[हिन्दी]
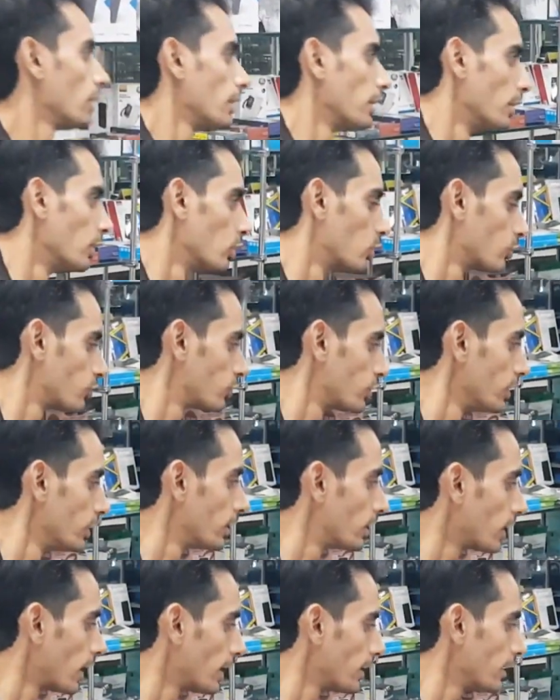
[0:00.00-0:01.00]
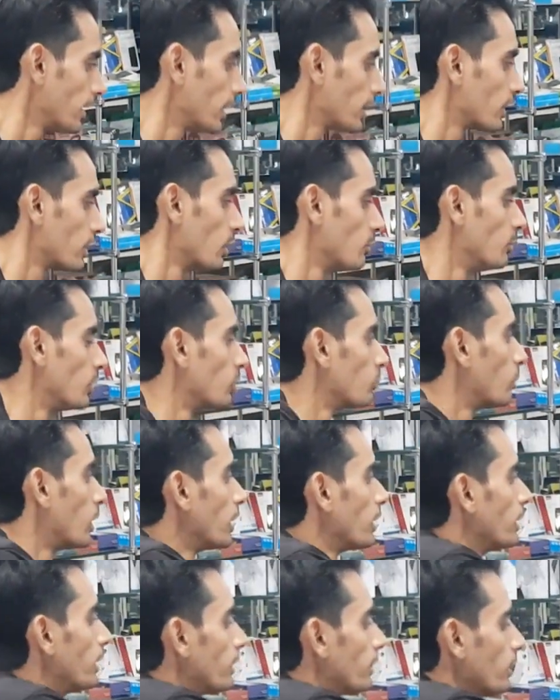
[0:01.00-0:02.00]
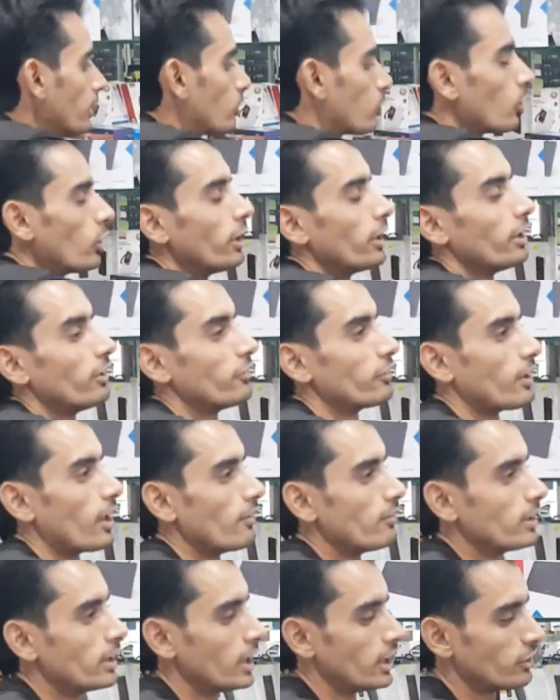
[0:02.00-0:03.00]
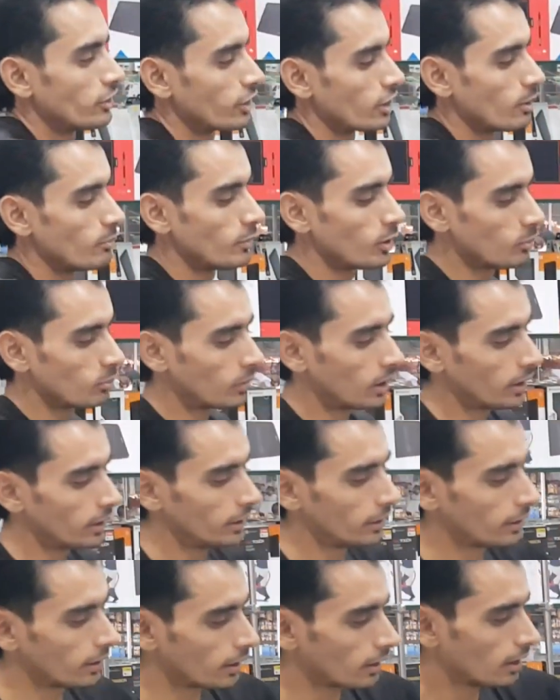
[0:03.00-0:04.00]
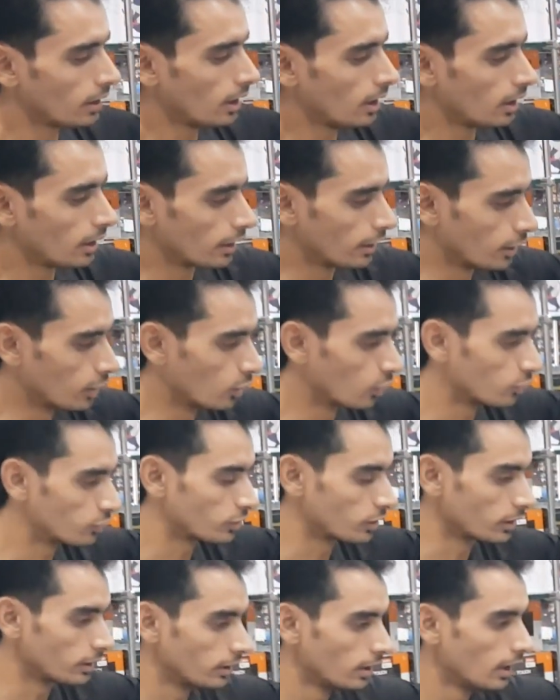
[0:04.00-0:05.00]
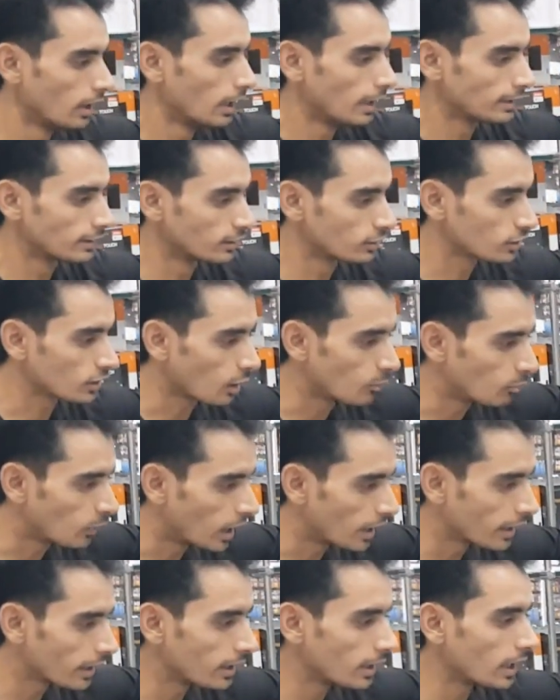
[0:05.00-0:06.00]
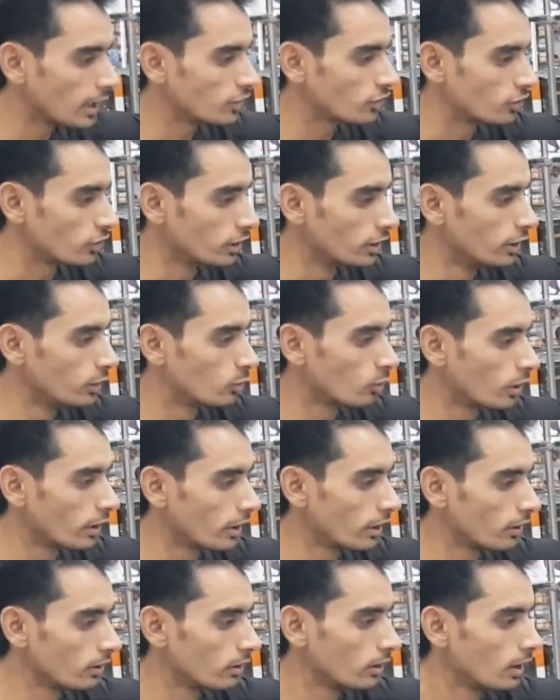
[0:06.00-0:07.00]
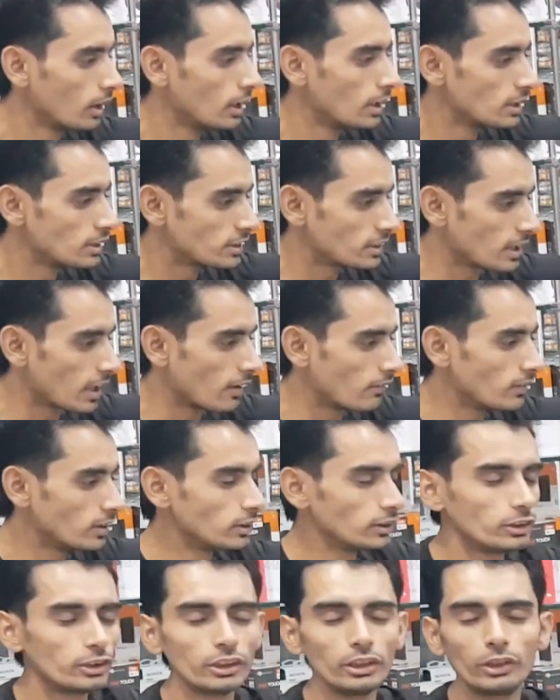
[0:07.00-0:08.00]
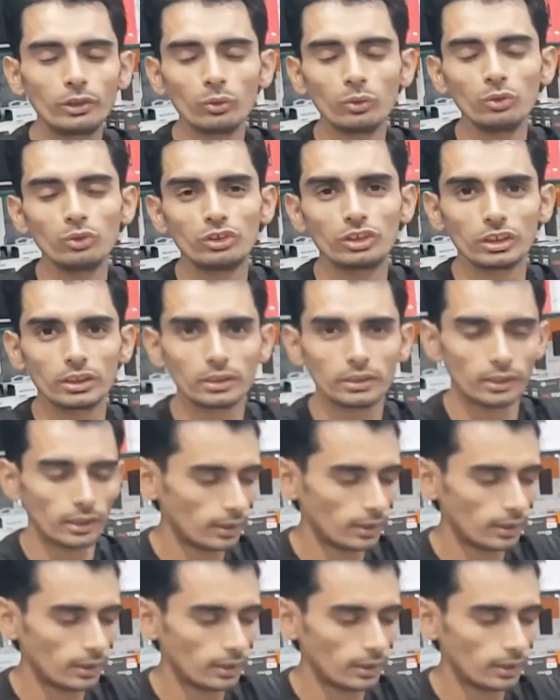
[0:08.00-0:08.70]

ए ओ सी का ही है गेमिंग मानीटर 27 इंच गेमिंग मॉनिटर ए ओ सी जिसका मॉडल है सी ट्वेंटी सेवन जी टू जी